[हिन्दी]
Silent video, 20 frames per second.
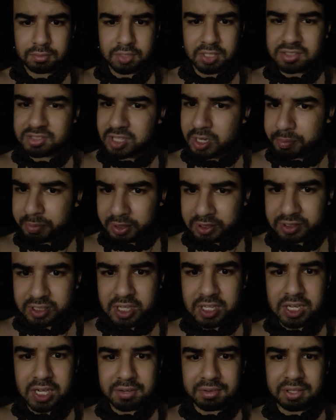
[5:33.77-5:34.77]
इसलिए बंद
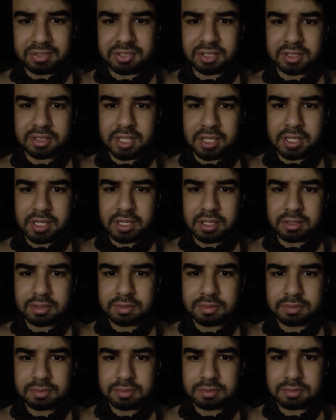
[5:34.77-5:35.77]
नहीं करवा सकते ये
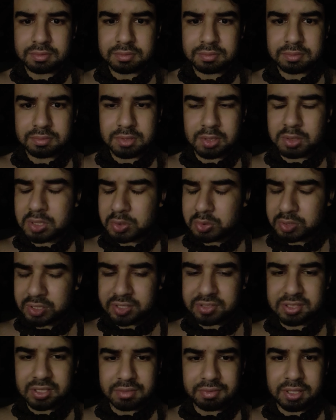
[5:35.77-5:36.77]
क्योंकि
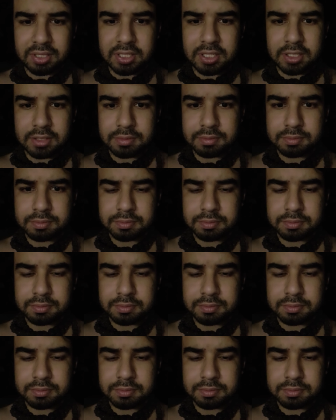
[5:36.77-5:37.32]
उनके सेवक हैं